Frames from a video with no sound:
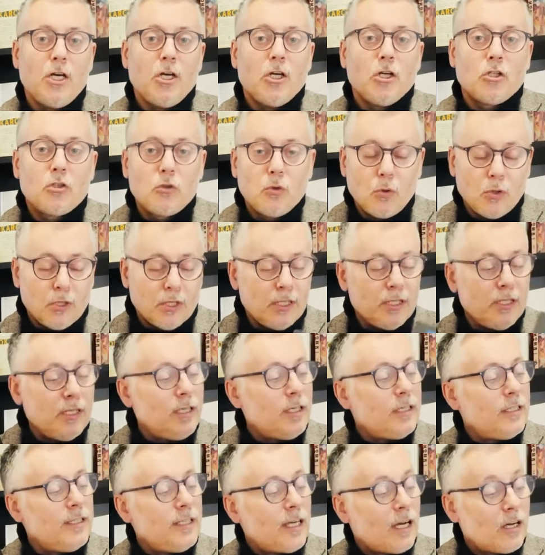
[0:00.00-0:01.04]
który,
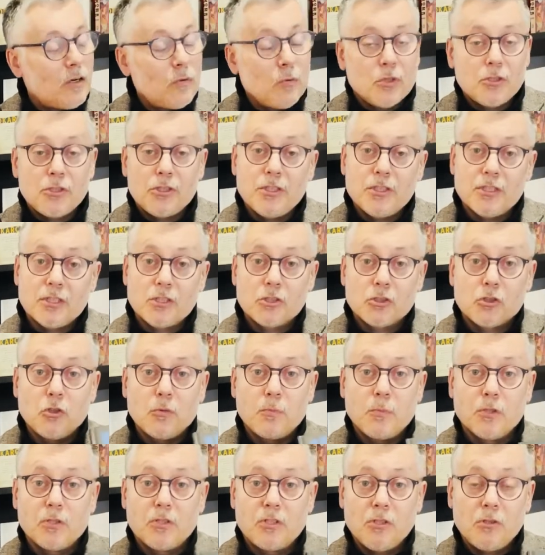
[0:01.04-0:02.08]
jak głosi zresztą
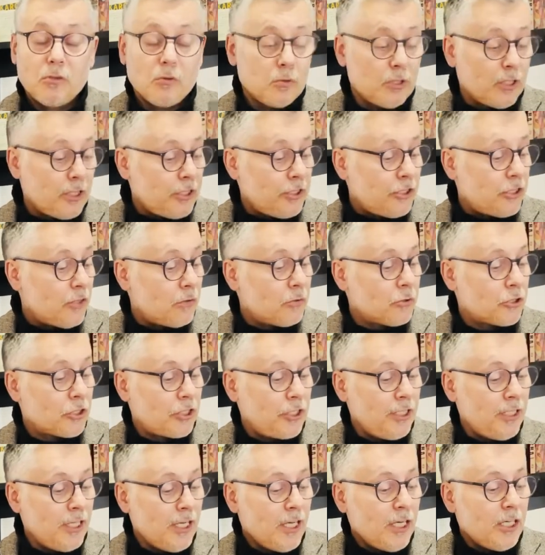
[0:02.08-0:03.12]
podtytuł tej książki,